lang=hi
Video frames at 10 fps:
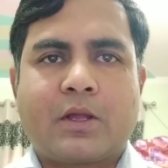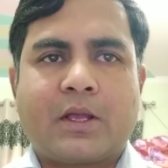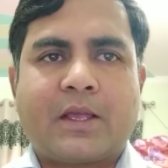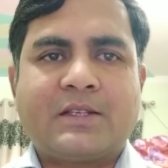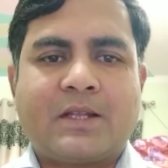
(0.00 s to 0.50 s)

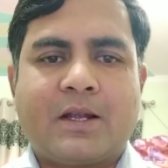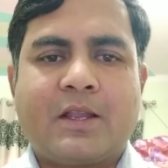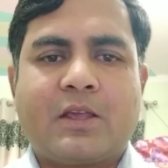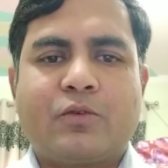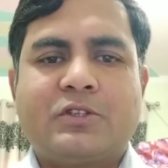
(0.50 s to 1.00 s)
के केस
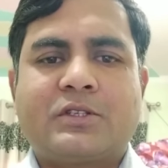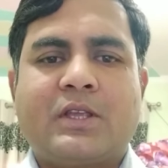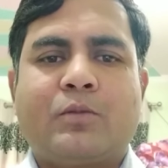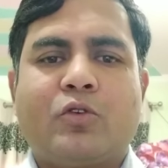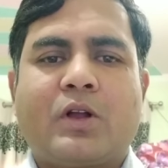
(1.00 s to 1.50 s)
लड़ने की वजह
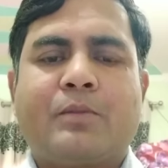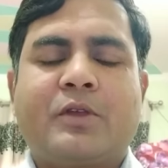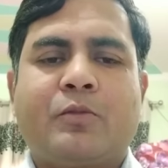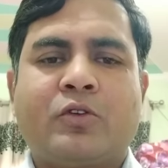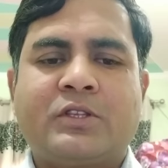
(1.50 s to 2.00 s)
से हम लोग
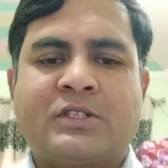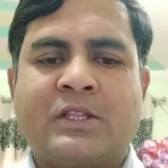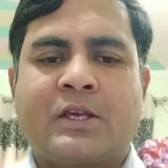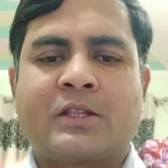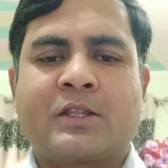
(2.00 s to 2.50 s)
आपकी बहुत
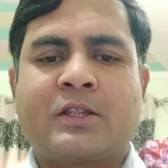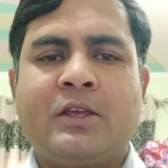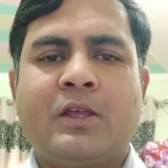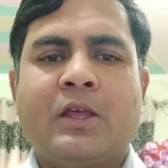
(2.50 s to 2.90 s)
इज्जत करते थे